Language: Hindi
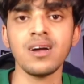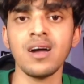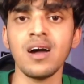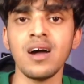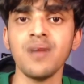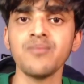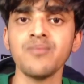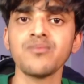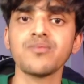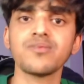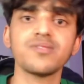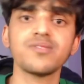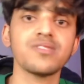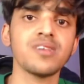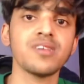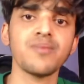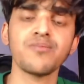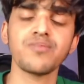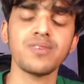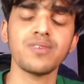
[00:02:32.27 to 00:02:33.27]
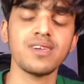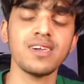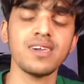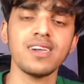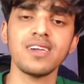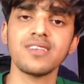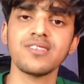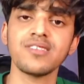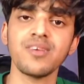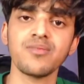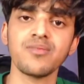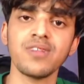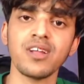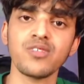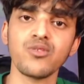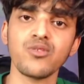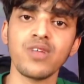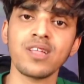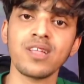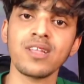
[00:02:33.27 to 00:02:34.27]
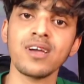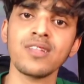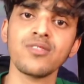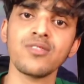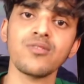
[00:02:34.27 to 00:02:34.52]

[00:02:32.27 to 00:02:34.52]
हम जब ये जब दर्द हो रहा था